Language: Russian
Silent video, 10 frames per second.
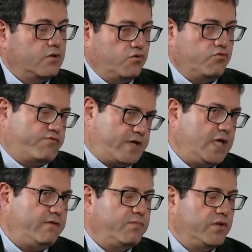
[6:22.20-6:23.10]
Ну, в
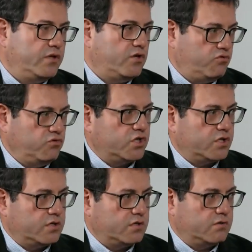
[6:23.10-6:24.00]
Киеве было не
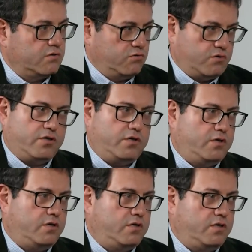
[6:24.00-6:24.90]
хуже, но
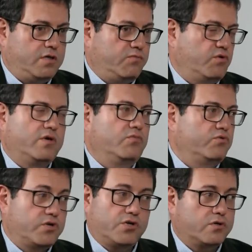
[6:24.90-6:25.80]
и немногим
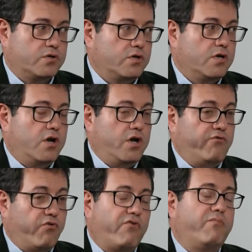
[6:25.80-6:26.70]
лучше.
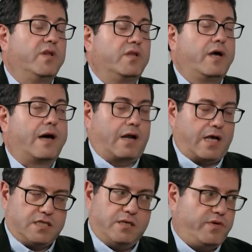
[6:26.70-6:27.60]
Львов был
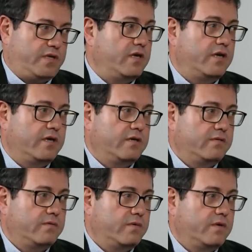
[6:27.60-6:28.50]
гораздо беднее.
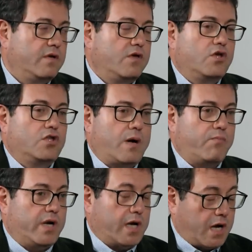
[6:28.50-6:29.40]
mm Там
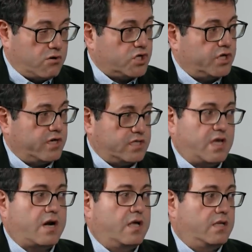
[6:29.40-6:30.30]
были хорошие
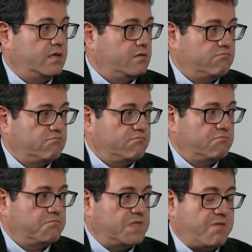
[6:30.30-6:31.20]
рестораны,
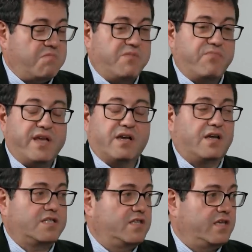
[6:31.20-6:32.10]
там были
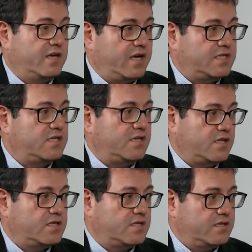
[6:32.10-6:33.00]
прекрасные
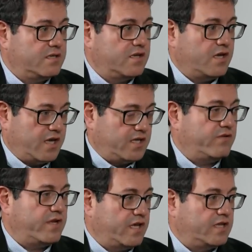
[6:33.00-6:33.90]
гостиницы
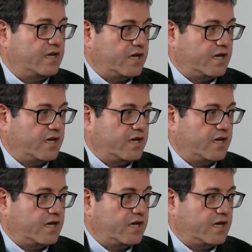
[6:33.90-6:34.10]
этого Рената